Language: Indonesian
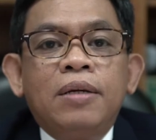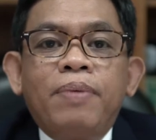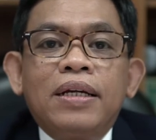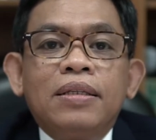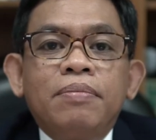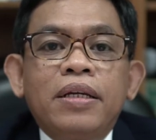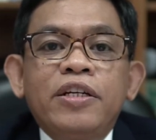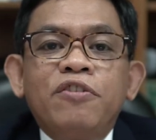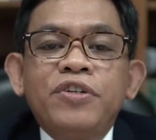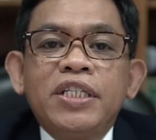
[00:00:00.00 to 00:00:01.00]
Departemen
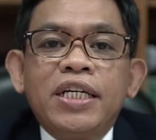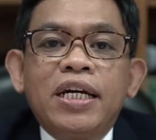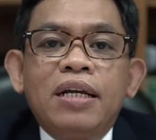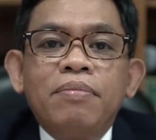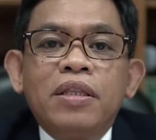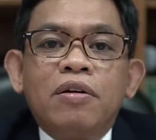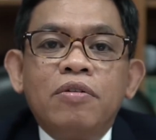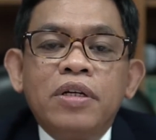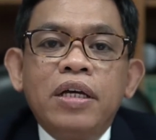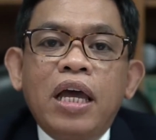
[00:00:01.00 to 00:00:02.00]
Geofisika dan
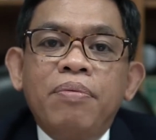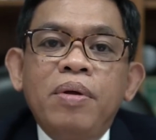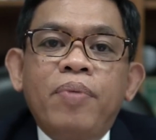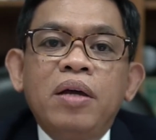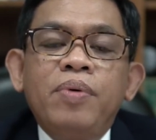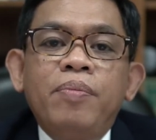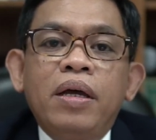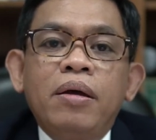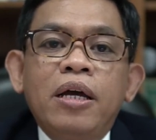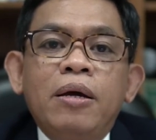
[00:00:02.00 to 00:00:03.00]
Meteorologi FMIPA IPB
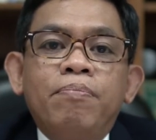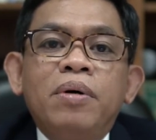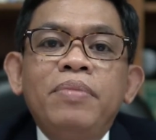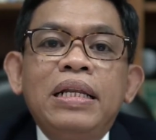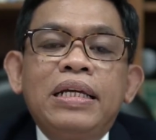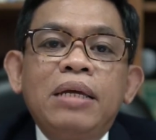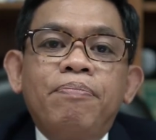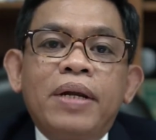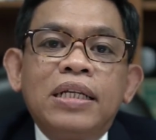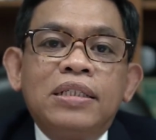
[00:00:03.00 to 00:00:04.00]

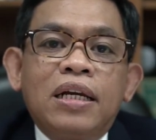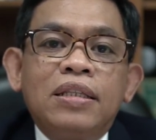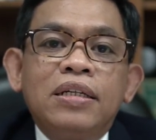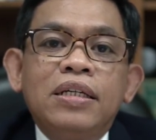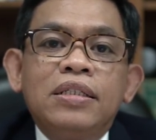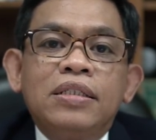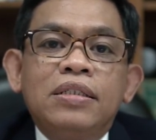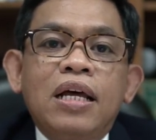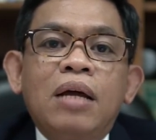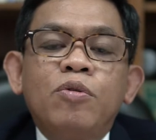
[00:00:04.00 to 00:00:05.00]
memiliki peran
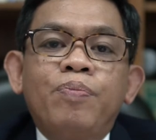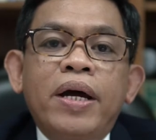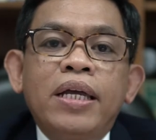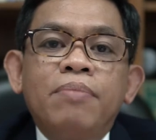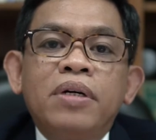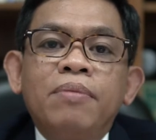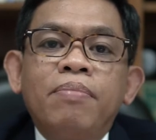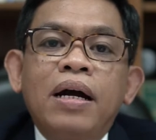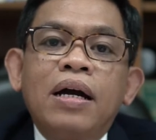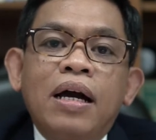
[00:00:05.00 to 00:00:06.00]
strategis dalam upaya
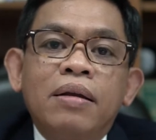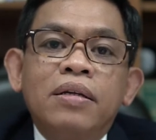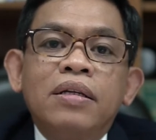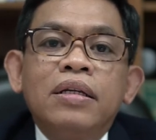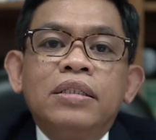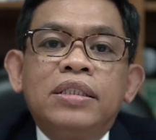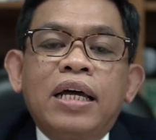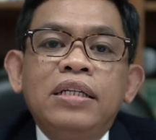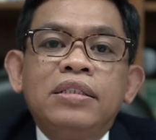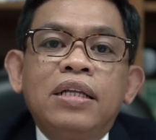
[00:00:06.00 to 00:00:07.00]
mengembangkan
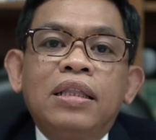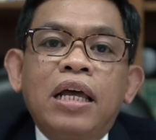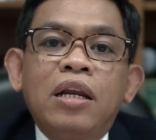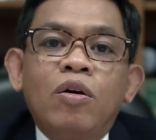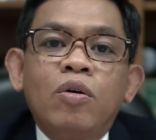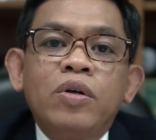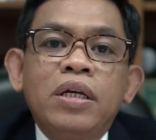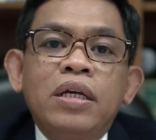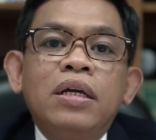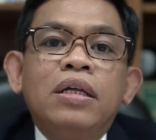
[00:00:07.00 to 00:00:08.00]
sains dan
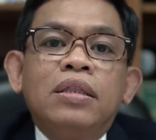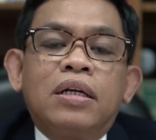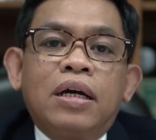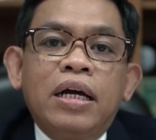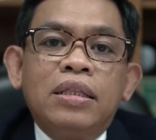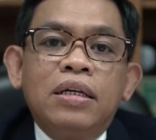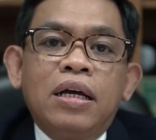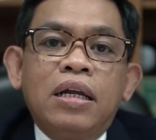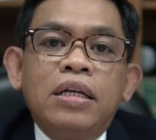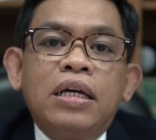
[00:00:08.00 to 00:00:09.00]
teknologi terkait
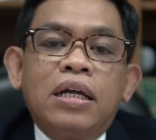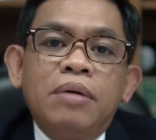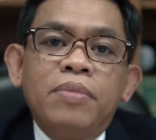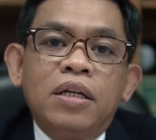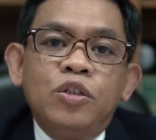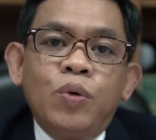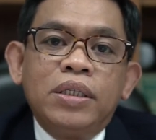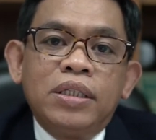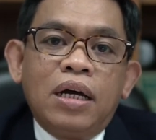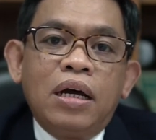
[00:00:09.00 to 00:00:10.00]
dengan iklim dan
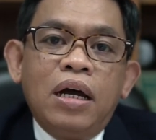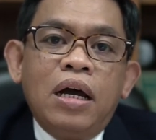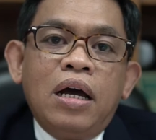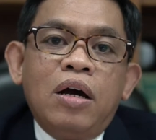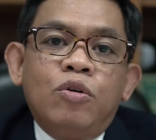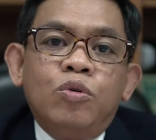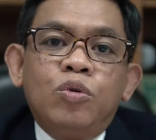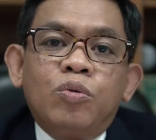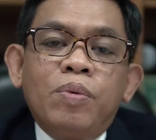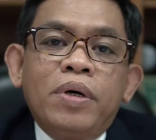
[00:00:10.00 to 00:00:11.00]
cuaca.
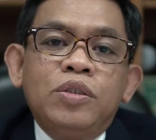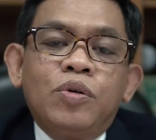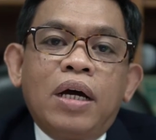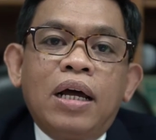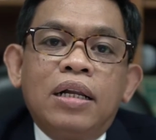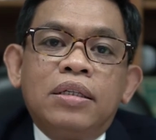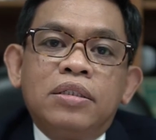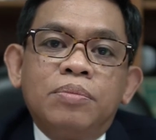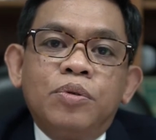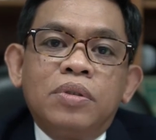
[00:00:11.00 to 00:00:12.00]
Untuk memajukan hal
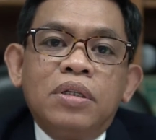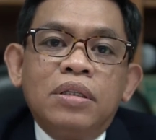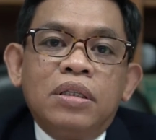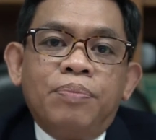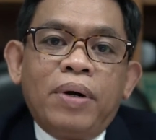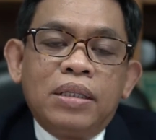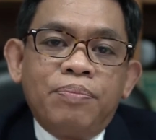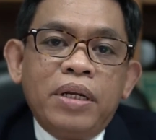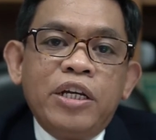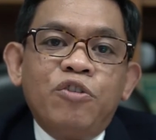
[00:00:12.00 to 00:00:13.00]
tersebut,
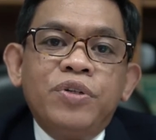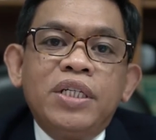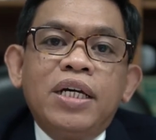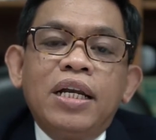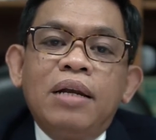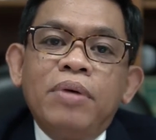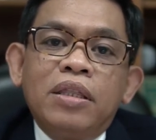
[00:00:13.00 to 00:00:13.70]
Departemen Geofisika dan